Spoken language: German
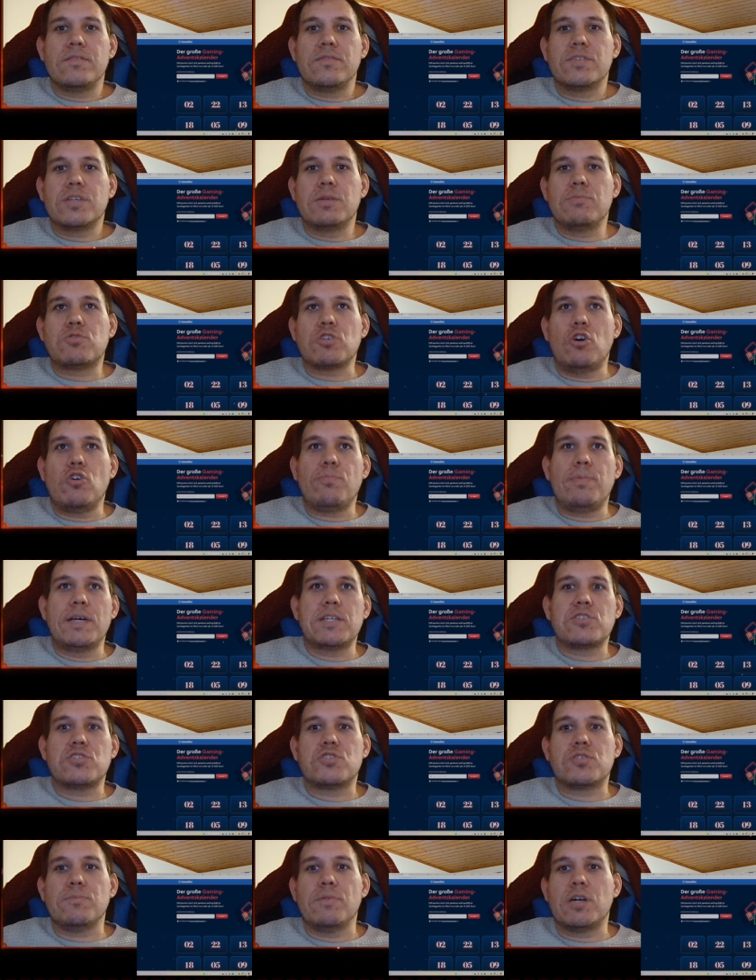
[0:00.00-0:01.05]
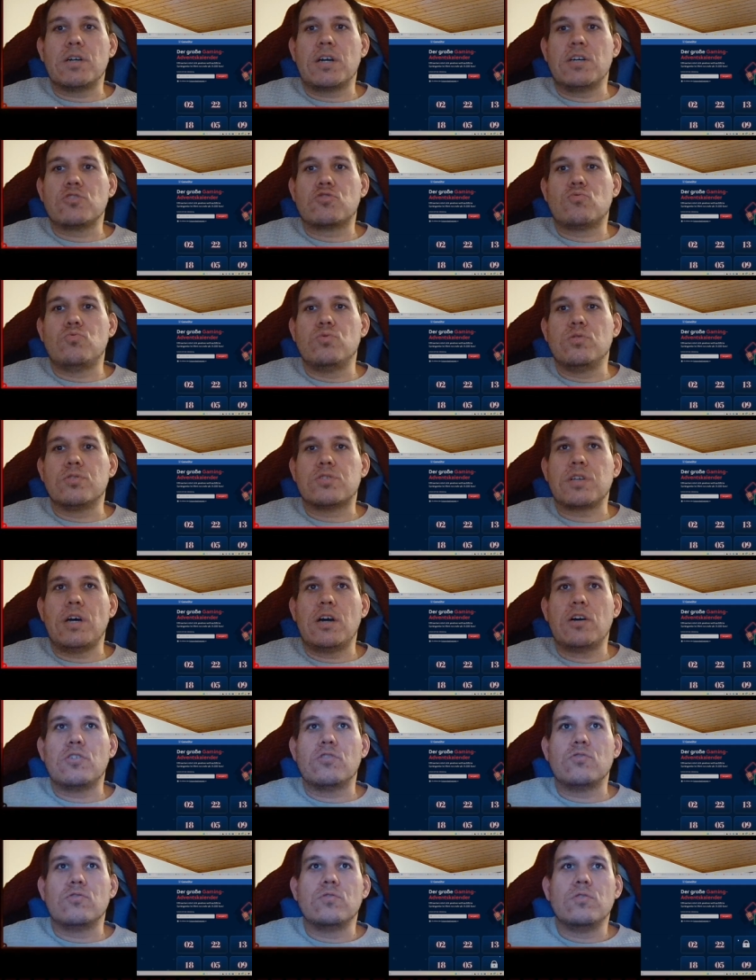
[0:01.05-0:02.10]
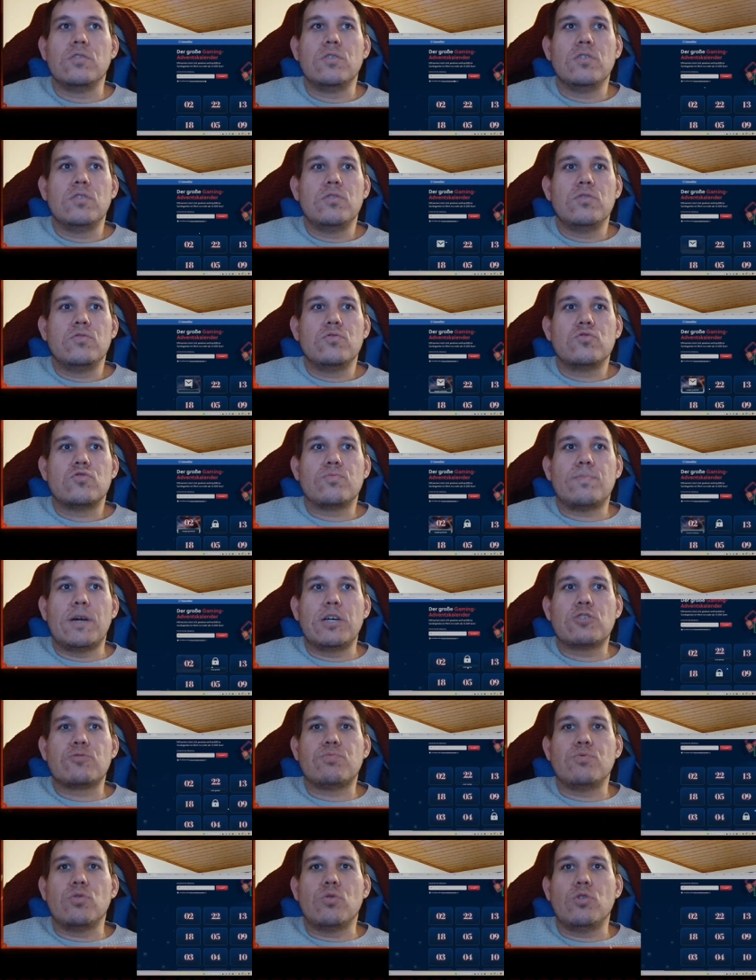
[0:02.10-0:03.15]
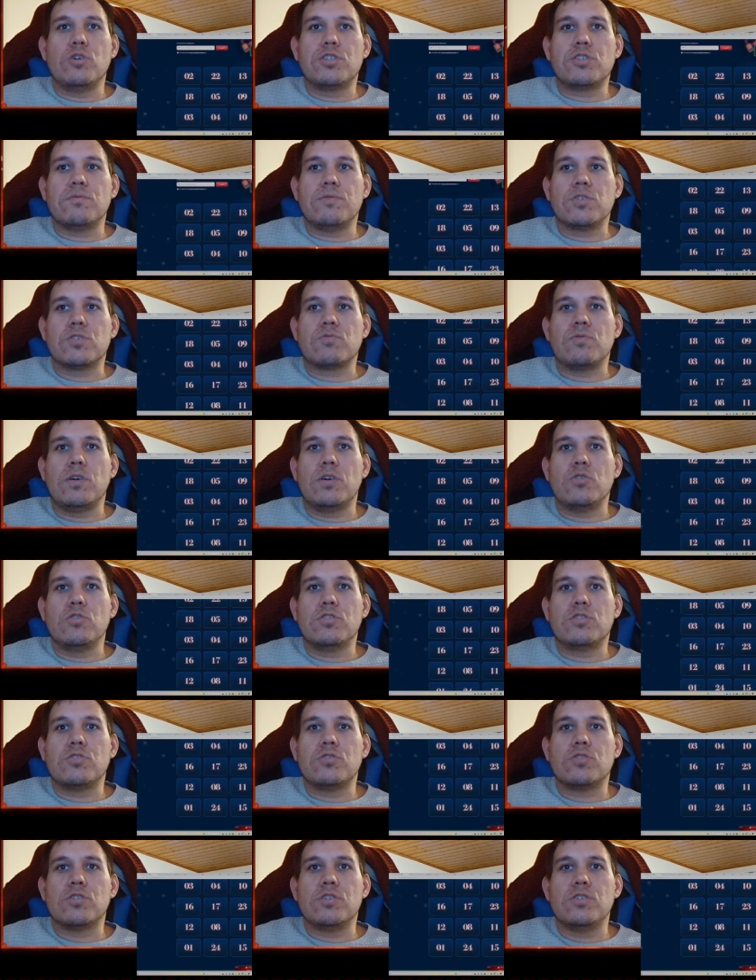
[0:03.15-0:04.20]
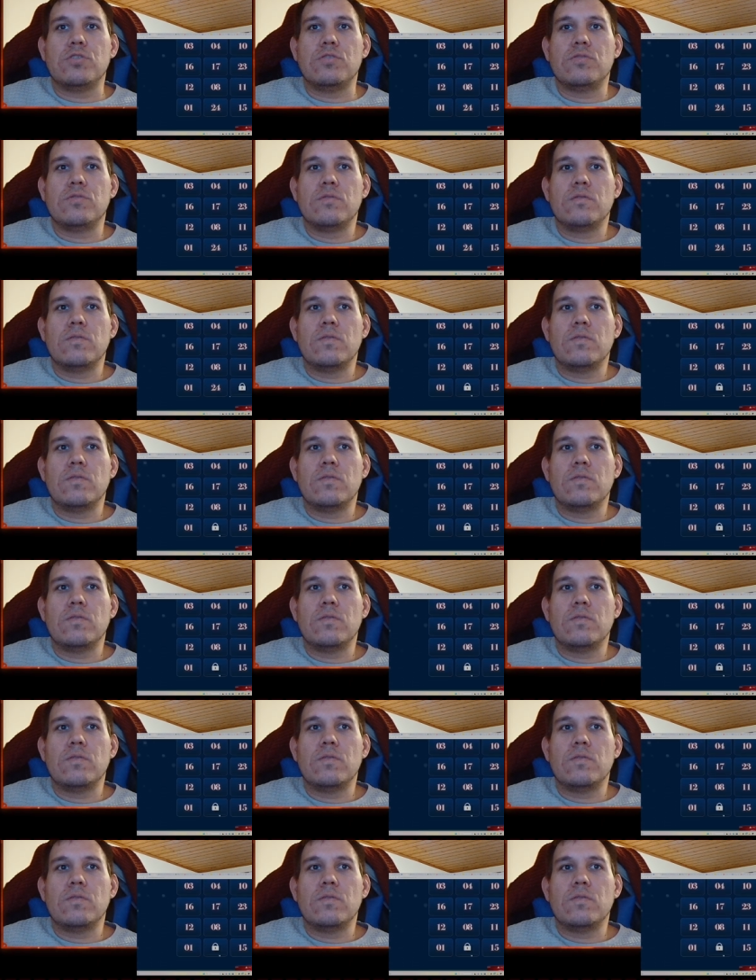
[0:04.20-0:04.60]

Gibt es auch meistens immer ganz coole Sachen. Beispiel heute, was war heute drin?